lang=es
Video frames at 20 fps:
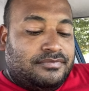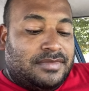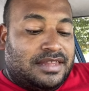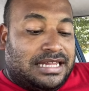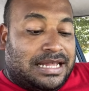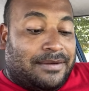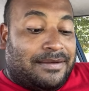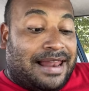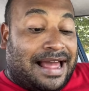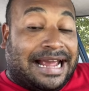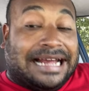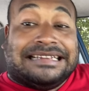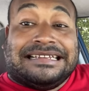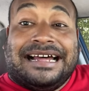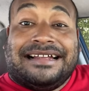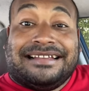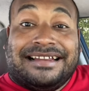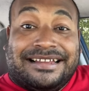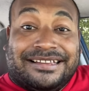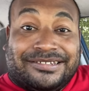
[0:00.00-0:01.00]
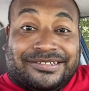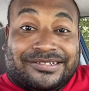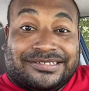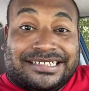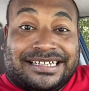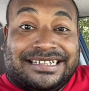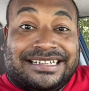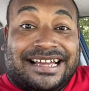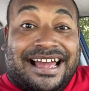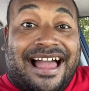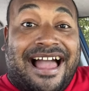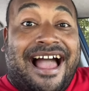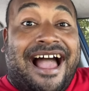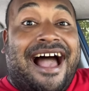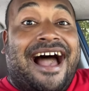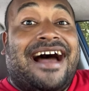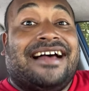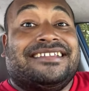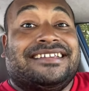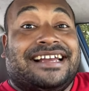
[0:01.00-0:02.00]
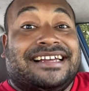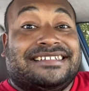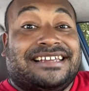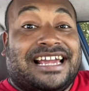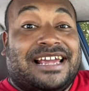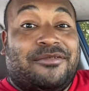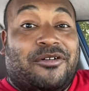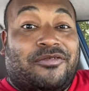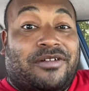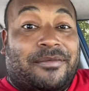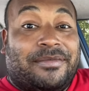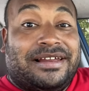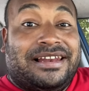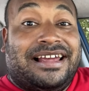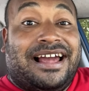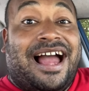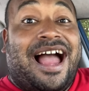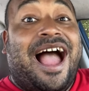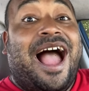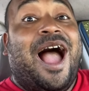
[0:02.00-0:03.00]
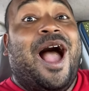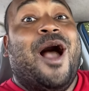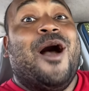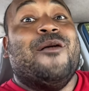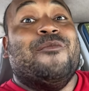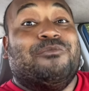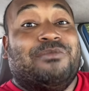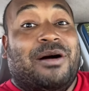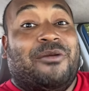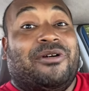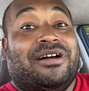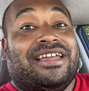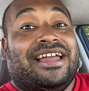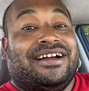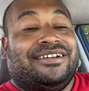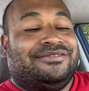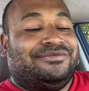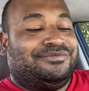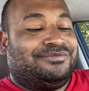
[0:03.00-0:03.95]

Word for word: De verdad que está deliciosa. Así que seguimos familia. Vamos allá.